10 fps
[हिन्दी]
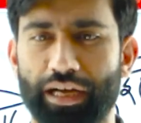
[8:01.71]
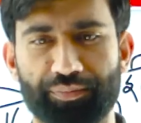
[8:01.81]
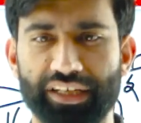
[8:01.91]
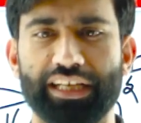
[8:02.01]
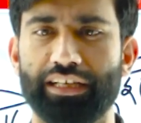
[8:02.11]

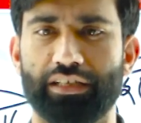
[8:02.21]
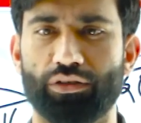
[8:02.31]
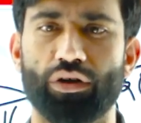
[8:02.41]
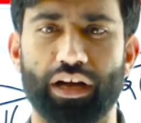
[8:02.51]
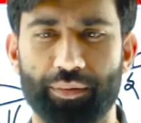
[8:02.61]
अपनी
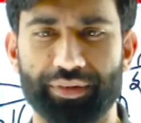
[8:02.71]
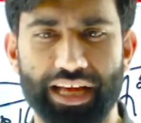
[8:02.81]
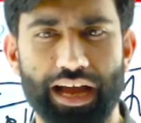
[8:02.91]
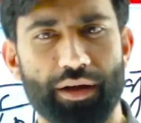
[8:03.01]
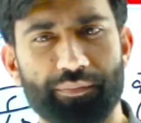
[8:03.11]
अपनी
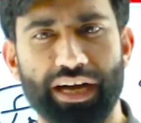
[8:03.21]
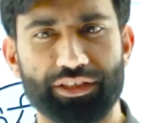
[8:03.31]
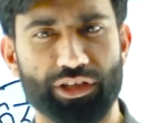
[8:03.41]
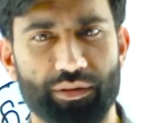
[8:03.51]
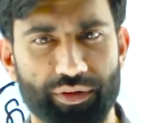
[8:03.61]
आम
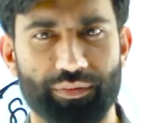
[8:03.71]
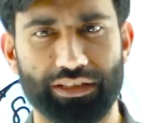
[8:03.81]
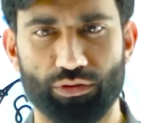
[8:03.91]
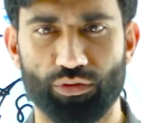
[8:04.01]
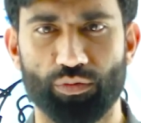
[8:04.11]
भाषा में
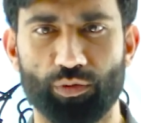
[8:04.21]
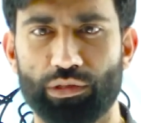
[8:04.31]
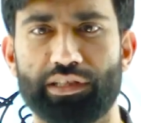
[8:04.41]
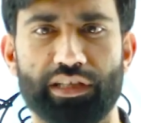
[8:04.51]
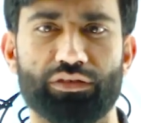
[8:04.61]
बातों को
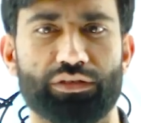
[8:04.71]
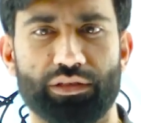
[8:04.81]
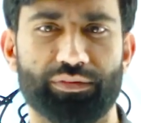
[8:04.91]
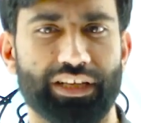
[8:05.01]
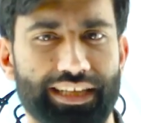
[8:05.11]
बोलती है और
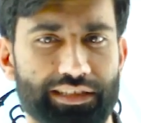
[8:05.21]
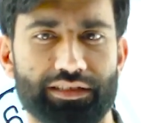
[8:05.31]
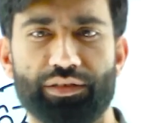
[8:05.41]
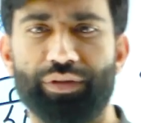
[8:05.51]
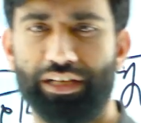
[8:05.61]
जब इन्हें
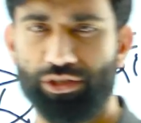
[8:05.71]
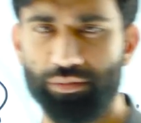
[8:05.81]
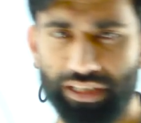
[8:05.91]
हिंदी भाषा